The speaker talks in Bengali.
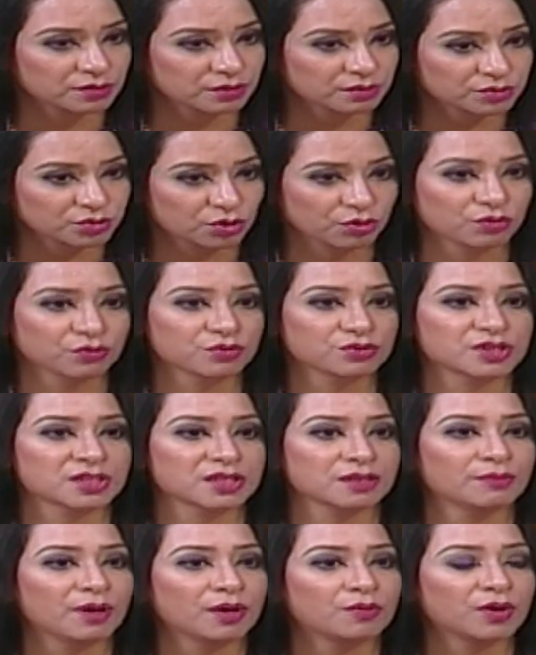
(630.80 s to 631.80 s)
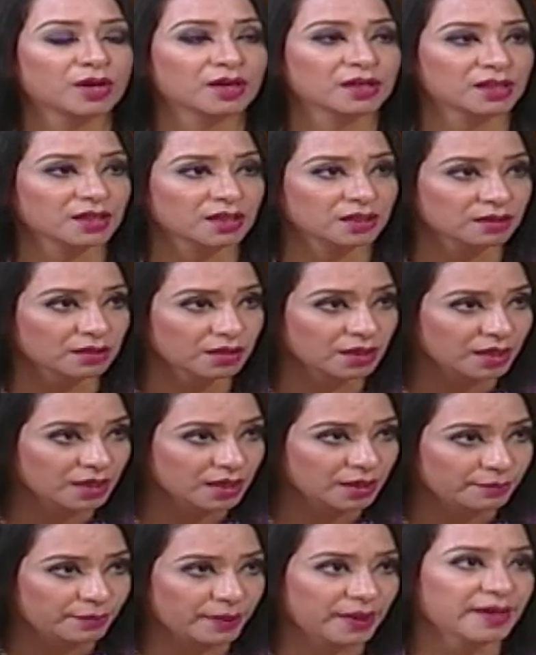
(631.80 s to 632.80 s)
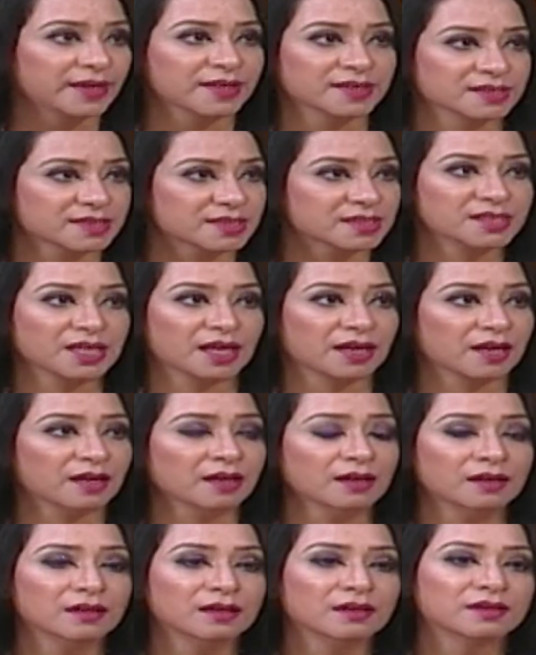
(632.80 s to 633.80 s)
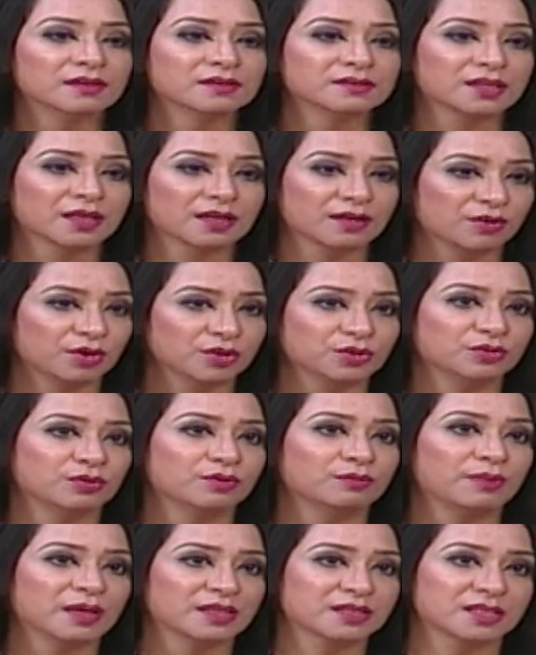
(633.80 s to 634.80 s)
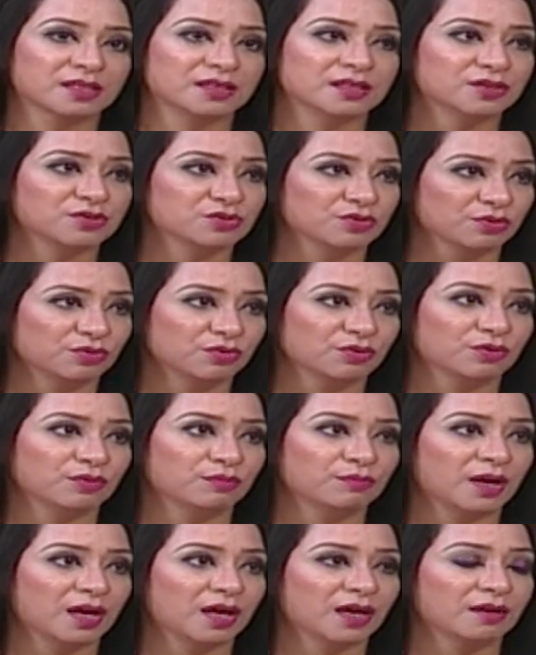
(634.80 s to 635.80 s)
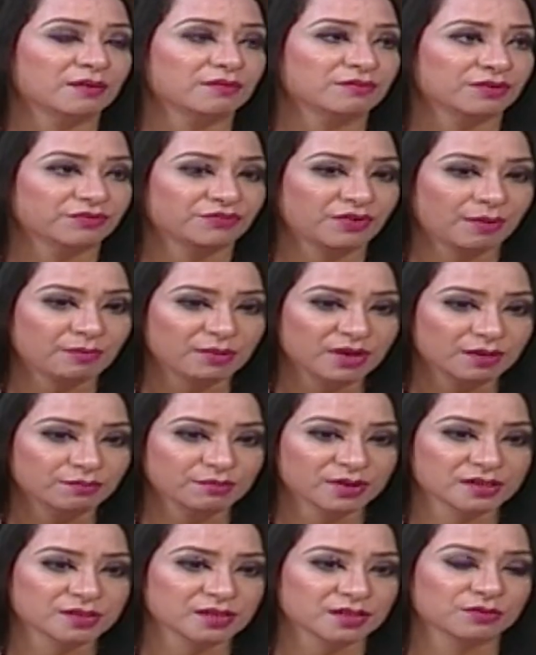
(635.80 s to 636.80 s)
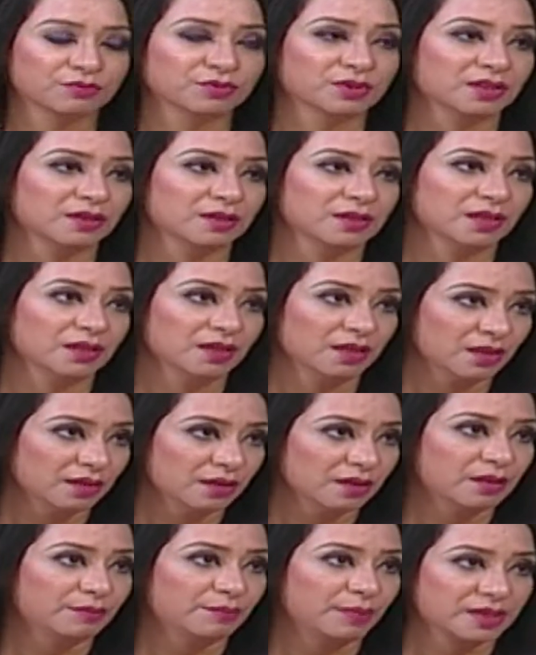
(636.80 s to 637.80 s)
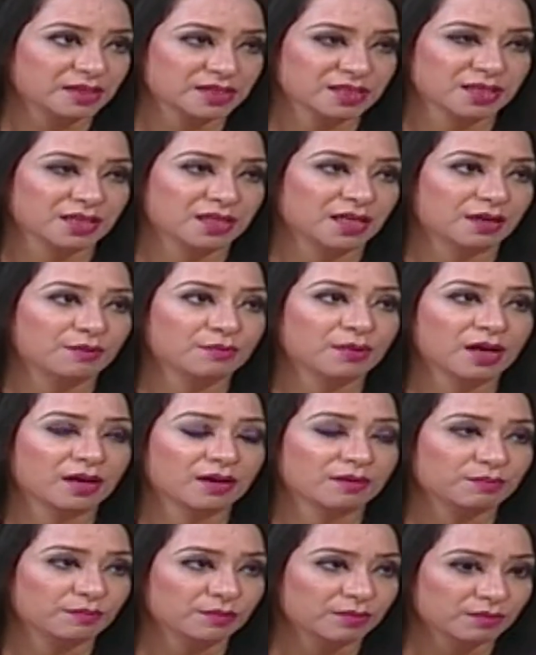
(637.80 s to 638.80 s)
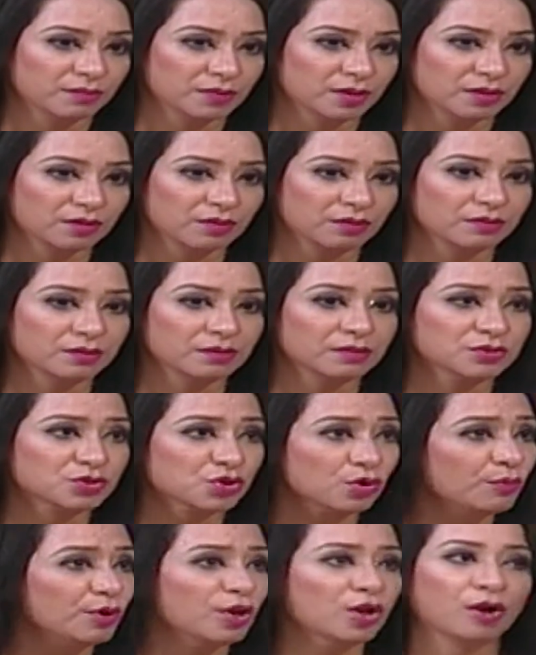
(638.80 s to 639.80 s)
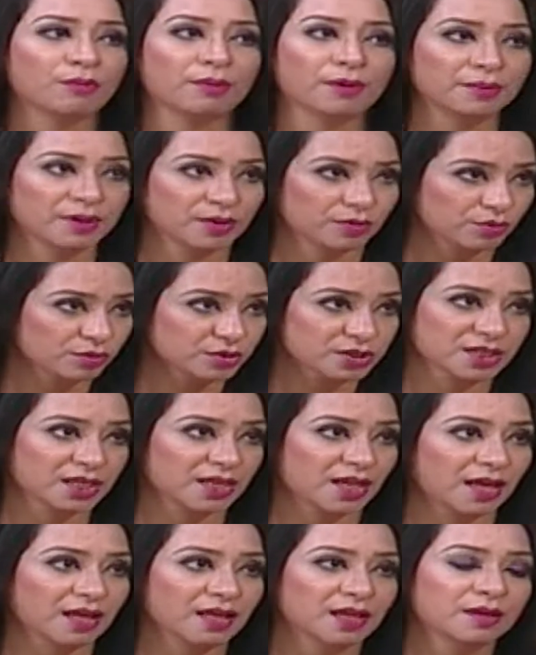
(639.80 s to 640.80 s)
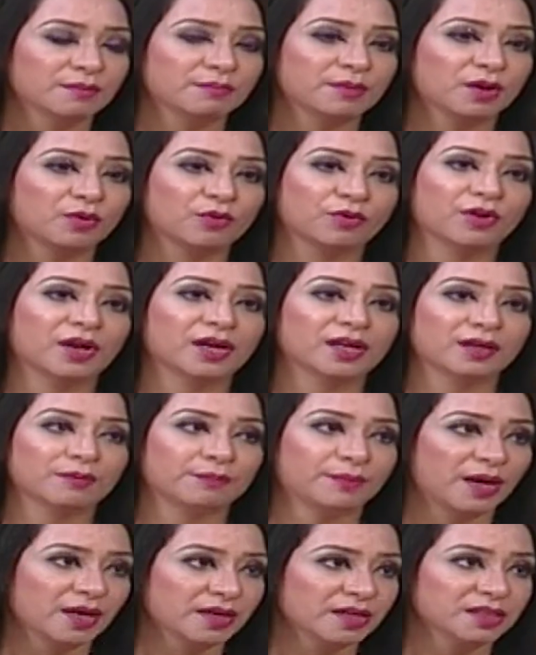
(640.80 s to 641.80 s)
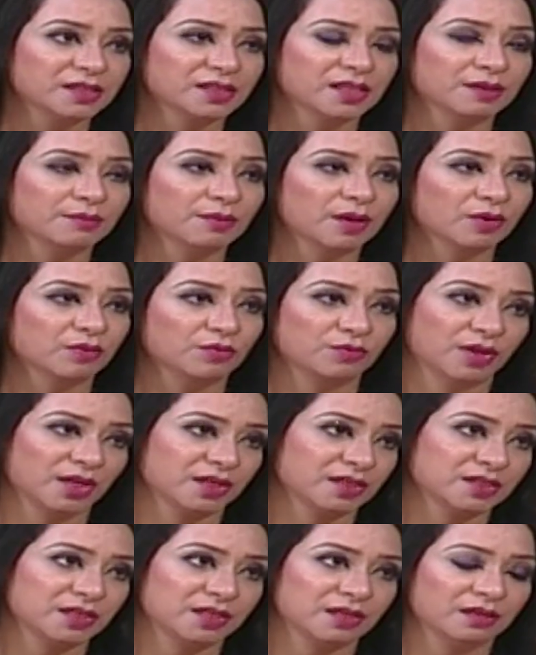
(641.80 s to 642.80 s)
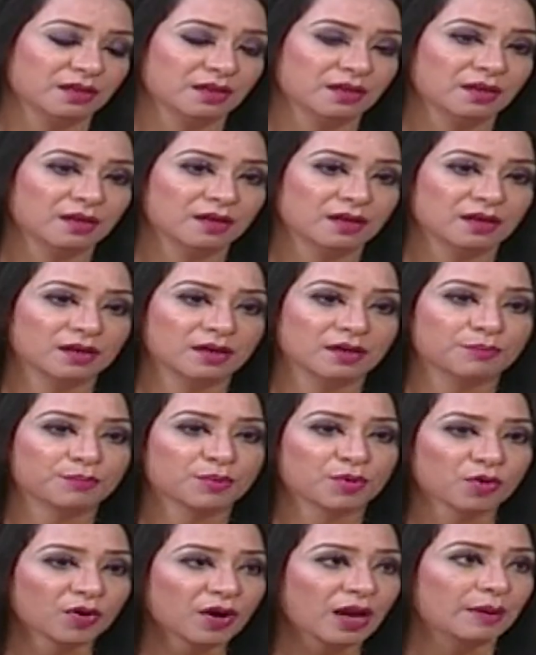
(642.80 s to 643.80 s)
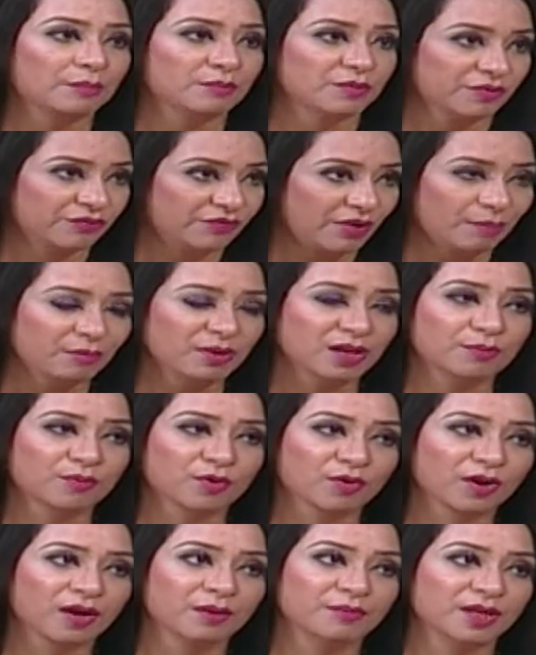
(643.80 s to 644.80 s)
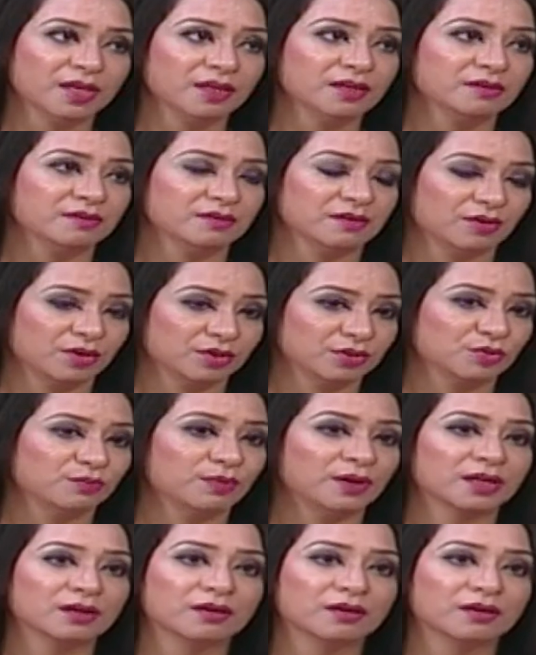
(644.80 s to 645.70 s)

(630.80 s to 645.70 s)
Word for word: জনগোষ্ঠী বা ওয়ার্কিং প্যারেন্টস যারা যারা হয়তো বাচ্চাদের জন্য বা ফ্যামিলি মেনটেন করতে পারছেন না বা সময়ের অভাবে হচ্ছে না বা কোনো একটা পার্টিতে বা কোনো একটা প্রোগ্রাম ফ্যামিলি প্রোগ্রামেই হয়তো বা